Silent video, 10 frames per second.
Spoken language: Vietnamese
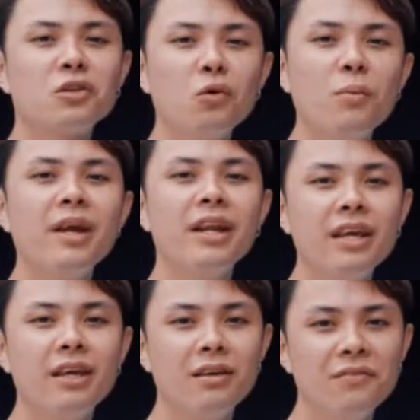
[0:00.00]
Một chiếc tủ
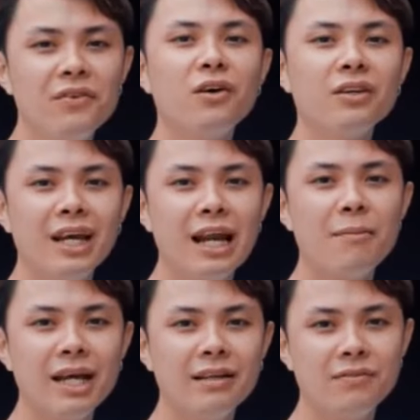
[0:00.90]
mini vừa có thể
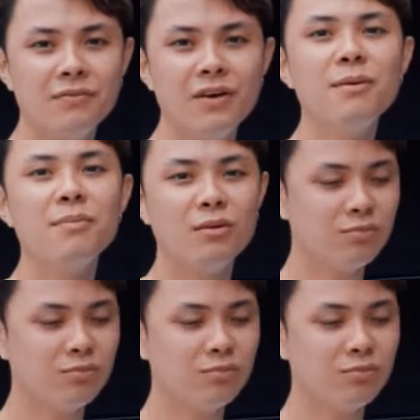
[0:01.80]
làm lạnh và